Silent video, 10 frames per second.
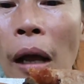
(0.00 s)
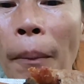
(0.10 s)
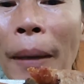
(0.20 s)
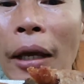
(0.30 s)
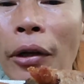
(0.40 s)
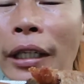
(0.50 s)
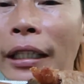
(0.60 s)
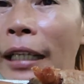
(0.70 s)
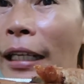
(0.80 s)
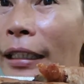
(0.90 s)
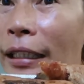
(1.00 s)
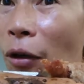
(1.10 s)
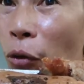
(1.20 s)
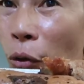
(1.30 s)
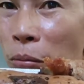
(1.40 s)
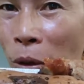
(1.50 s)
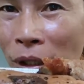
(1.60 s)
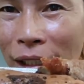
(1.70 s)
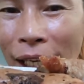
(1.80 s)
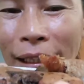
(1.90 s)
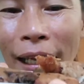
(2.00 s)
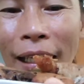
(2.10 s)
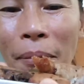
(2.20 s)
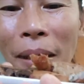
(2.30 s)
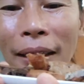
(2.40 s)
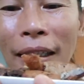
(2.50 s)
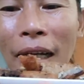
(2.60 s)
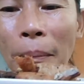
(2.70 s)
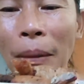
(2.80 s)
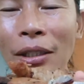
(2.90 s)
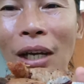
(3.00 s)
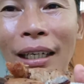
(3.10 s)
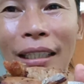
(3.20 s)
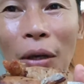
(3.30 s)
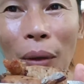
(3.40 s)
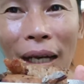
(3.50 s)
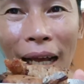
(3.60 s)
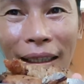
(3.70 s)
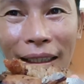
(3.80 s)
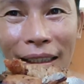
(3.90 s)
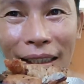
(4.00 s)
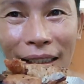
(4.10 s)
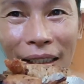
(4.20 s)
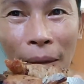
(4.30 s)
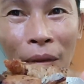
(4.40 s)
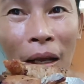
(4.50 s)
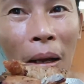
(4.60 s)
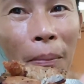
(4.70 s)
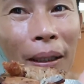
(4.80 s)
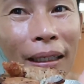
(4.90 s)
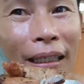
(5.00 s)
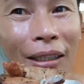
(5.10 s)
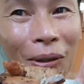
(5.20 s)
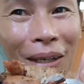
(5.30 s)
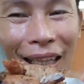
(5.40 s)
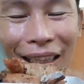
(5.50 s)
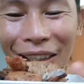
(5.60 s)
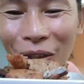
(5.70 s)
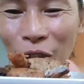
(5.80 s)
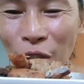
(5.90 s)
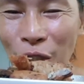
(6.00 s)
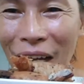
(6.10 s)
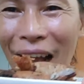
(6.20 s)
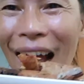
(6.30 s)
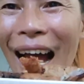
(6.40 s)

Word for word: Pero hindi natin naubos at ayan may tira pa. So, ang ginawa natin is, prinito natin to siya.